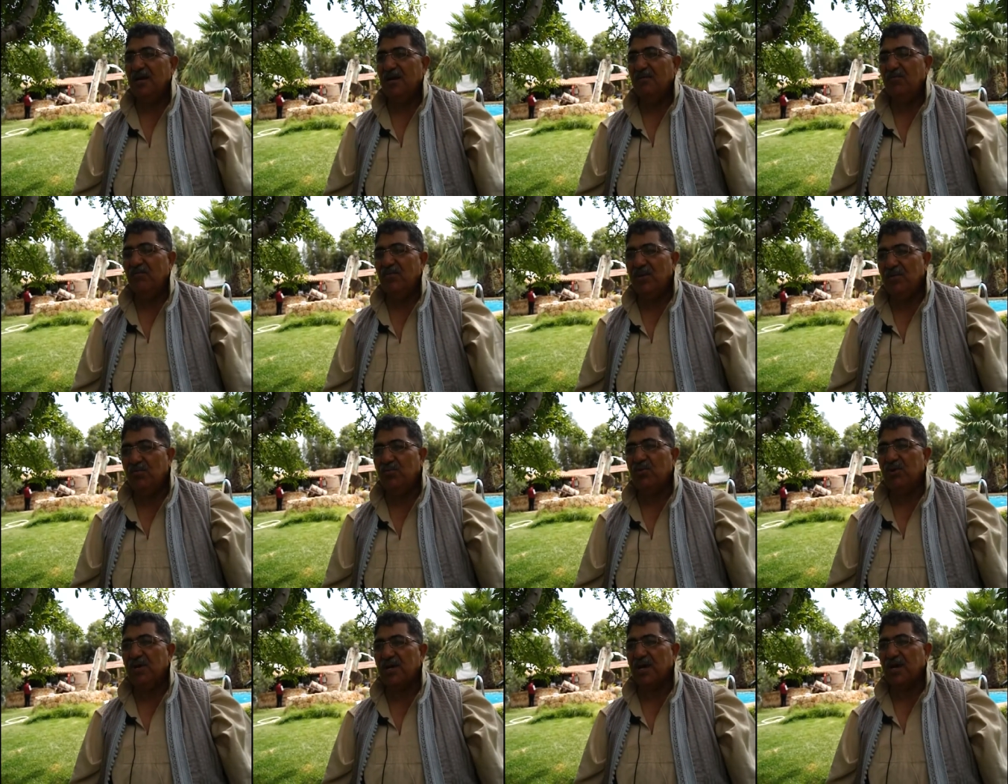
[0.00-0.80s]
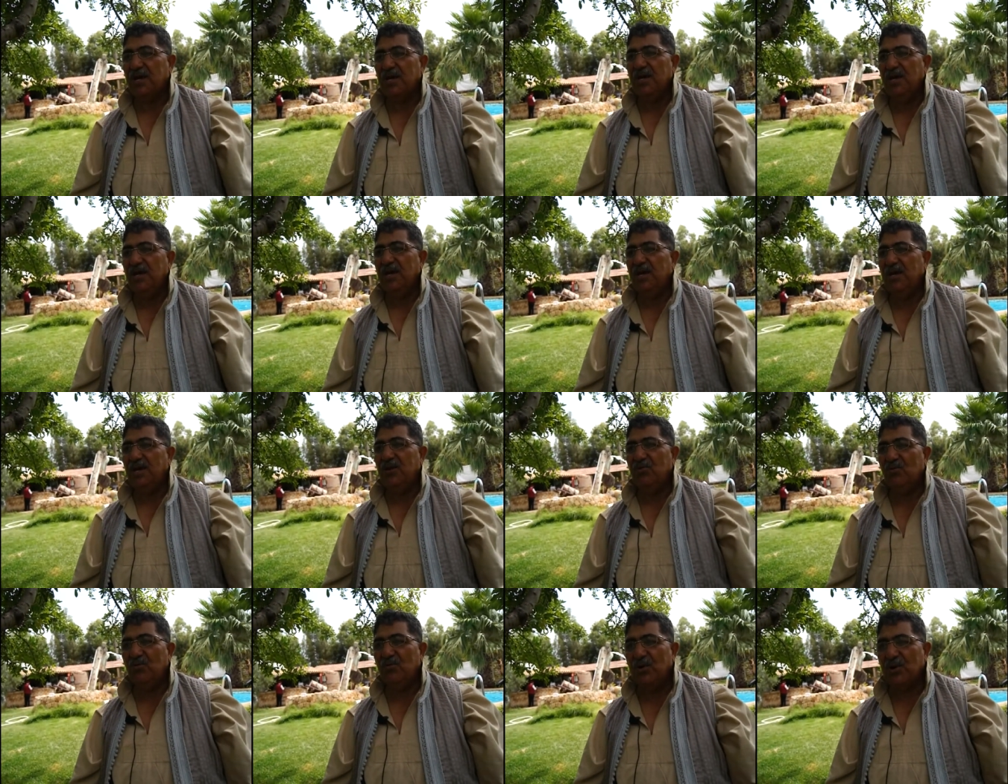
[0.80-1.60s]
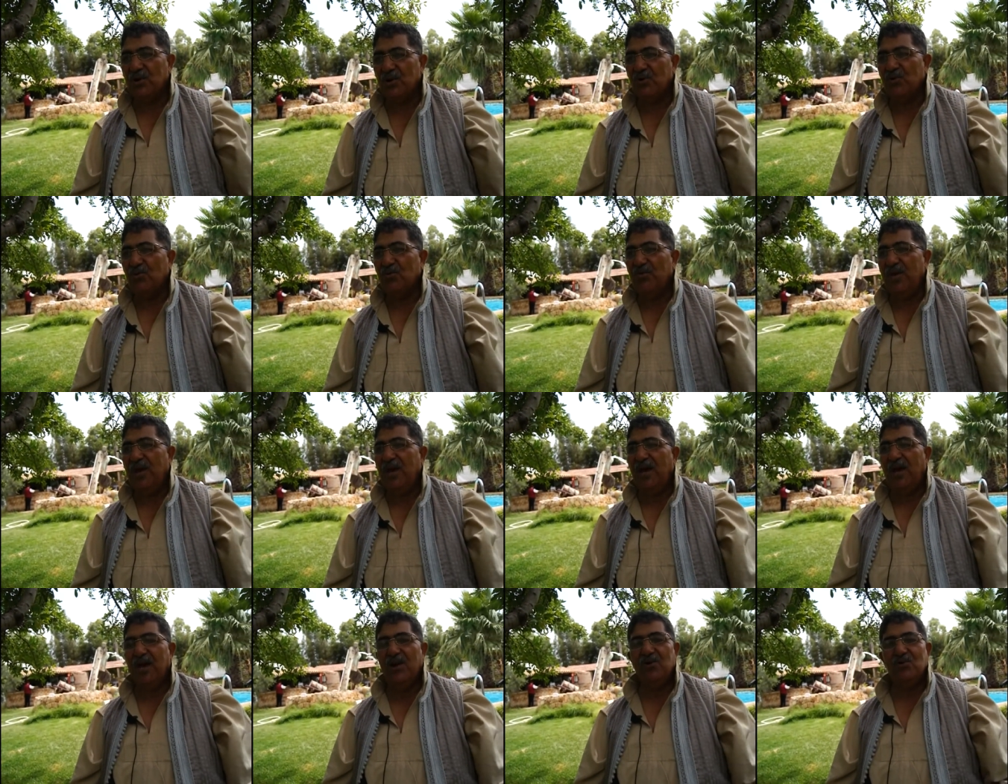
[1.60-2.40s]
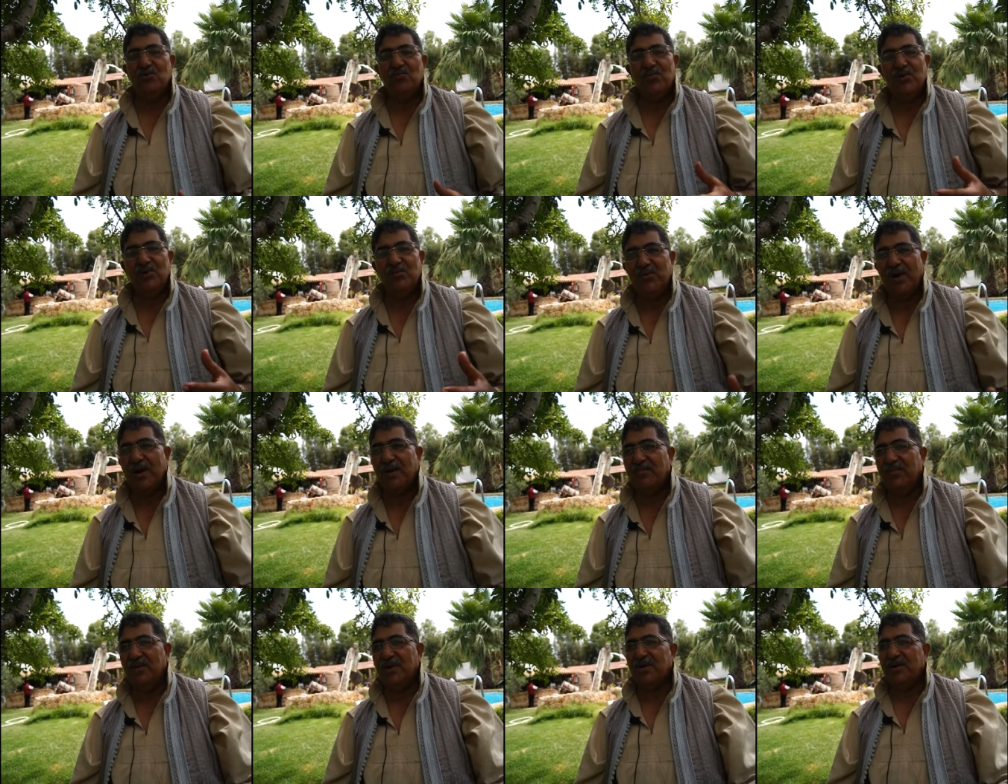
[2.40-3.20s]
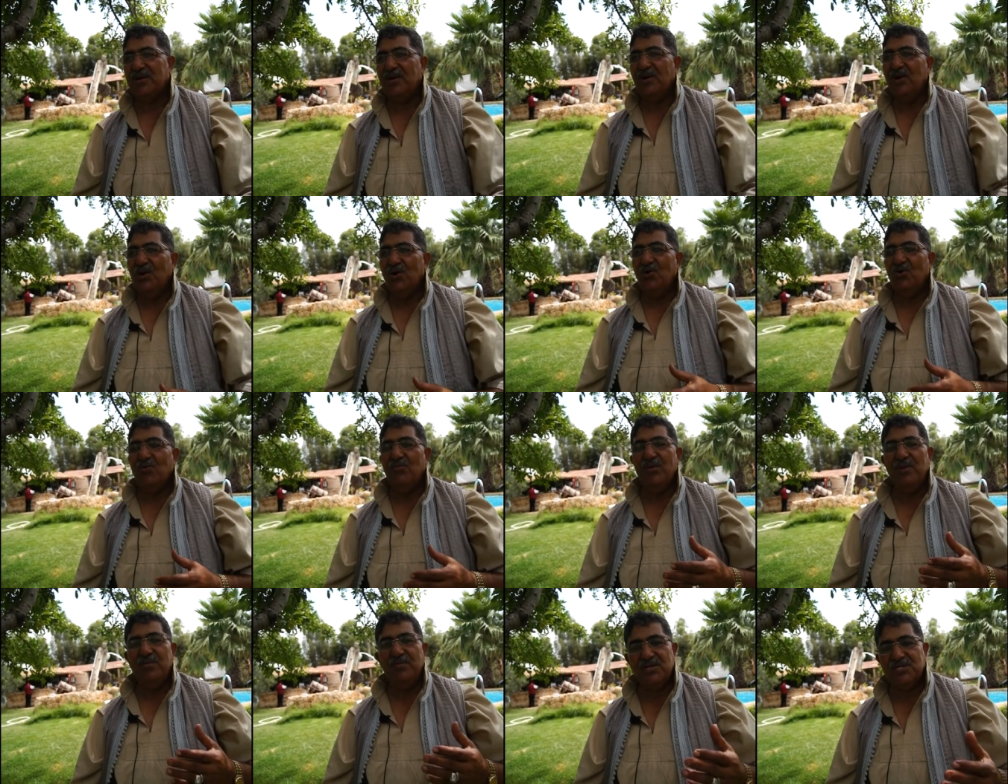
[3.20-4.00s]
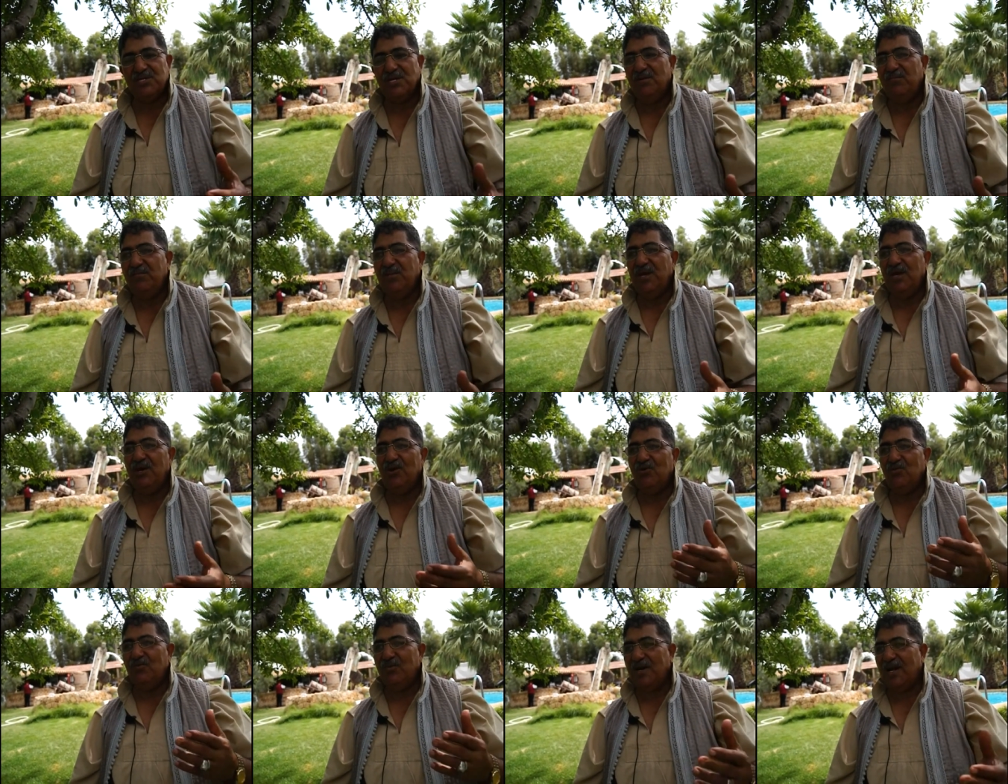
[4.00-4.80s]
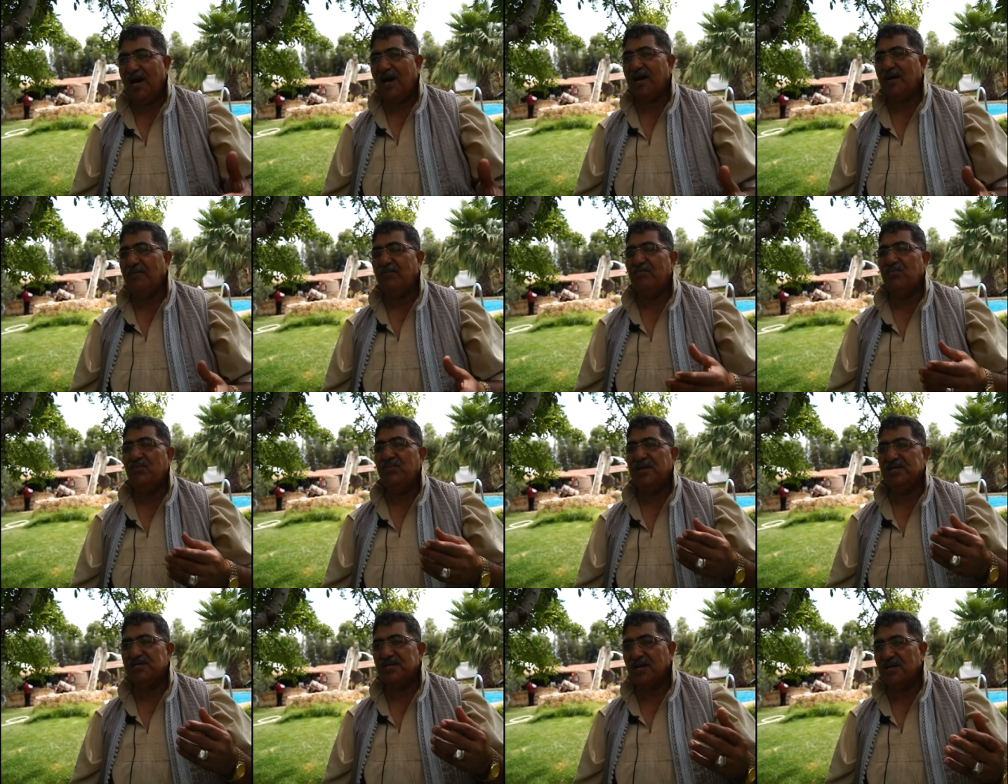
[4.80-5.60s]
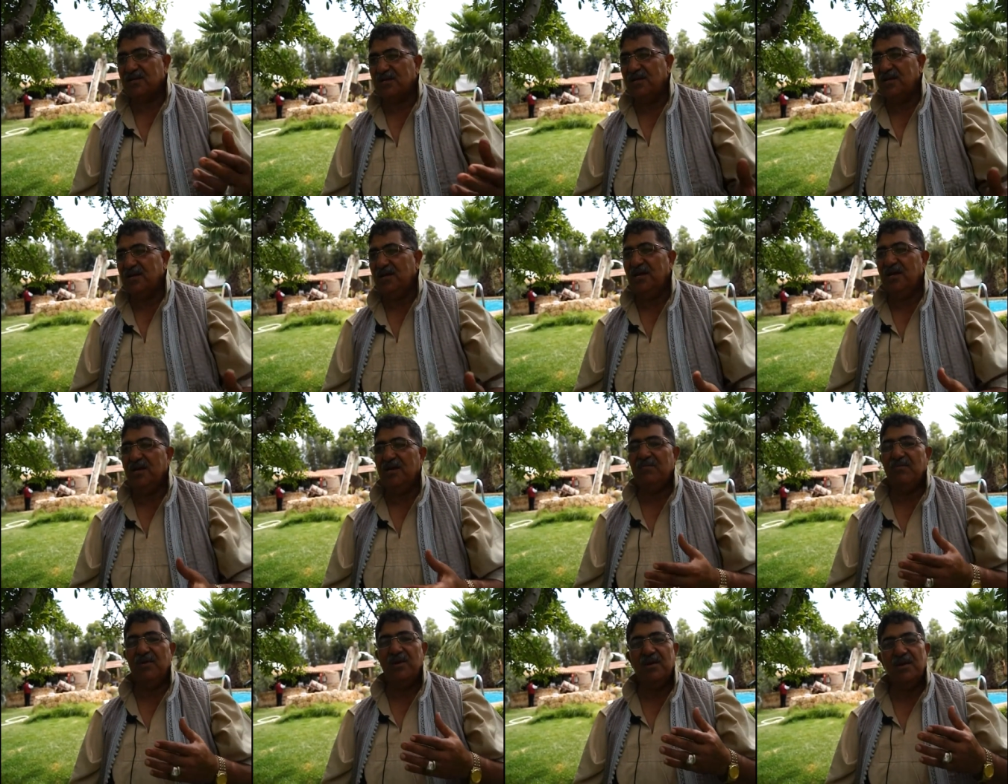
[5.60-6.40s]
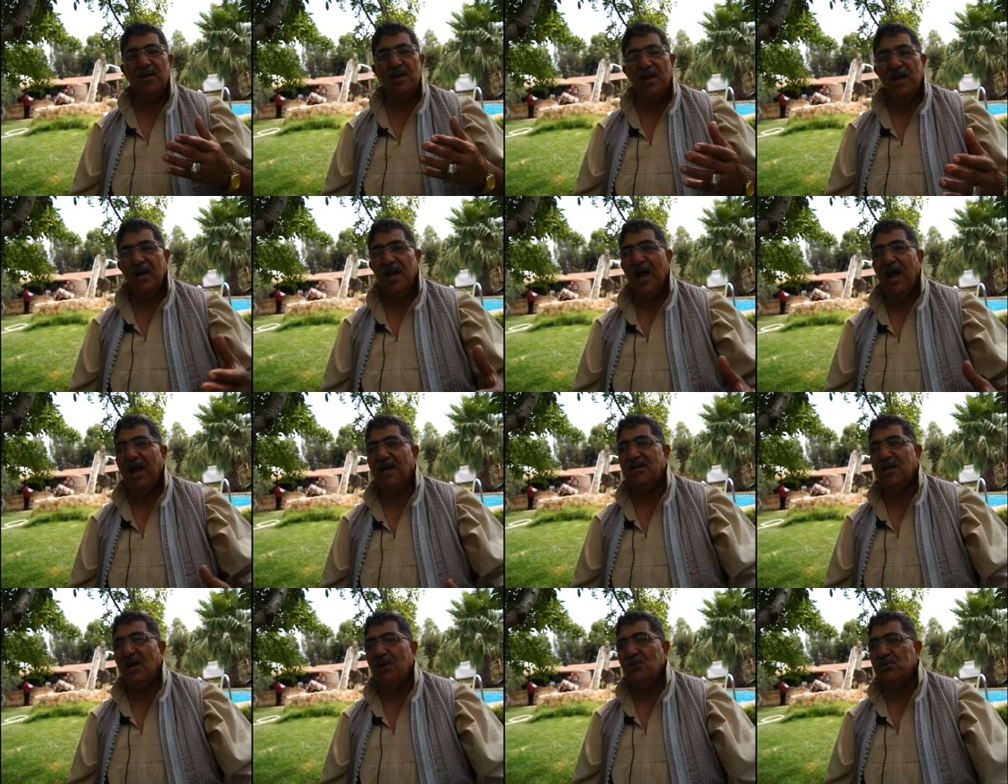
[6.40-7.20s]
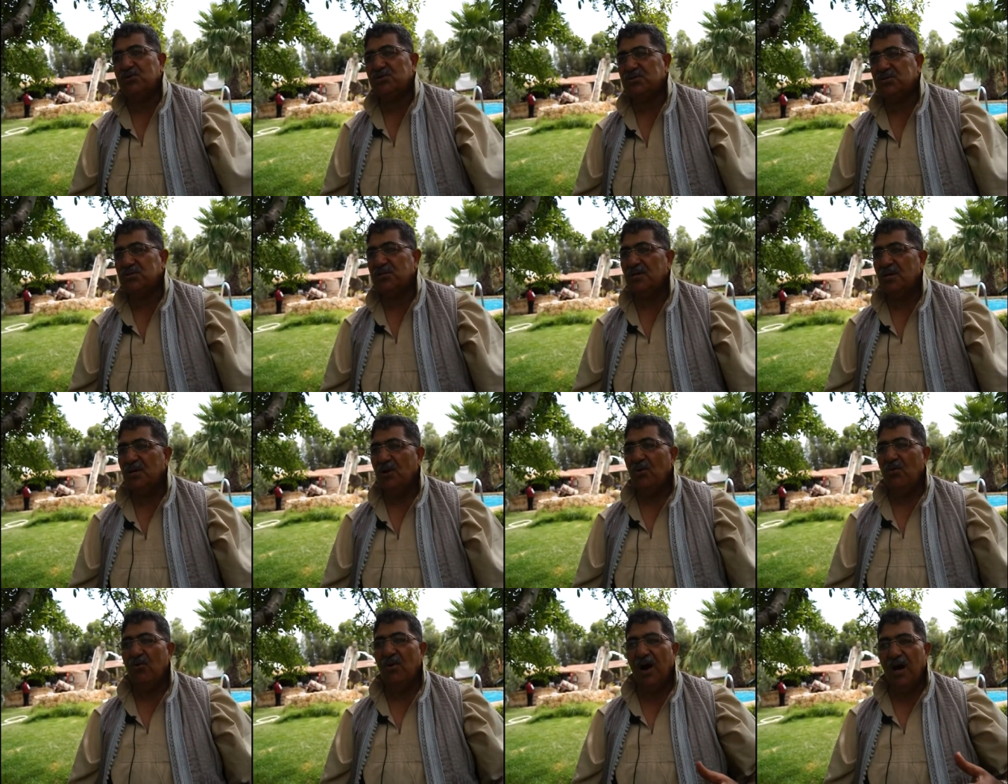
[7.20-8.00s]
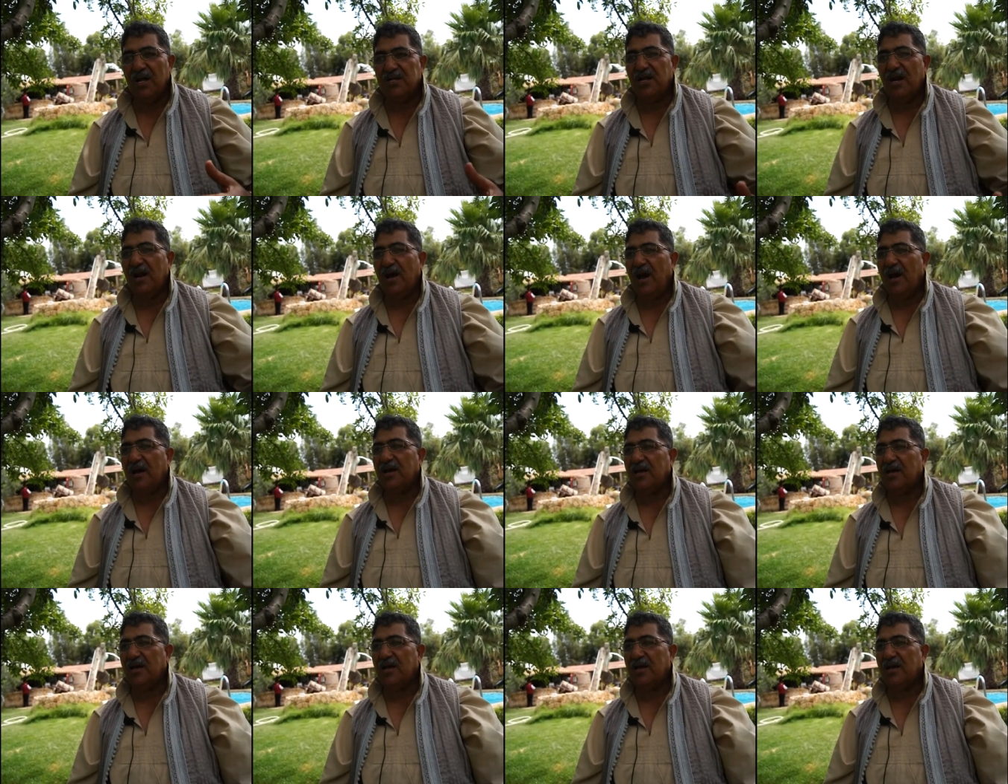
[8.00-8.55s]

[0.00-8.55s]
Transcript: من بونيقيين ومن رومان ومن بربر ومن مسلمين ومن عرب بيزنطيين من أندلس وأتراك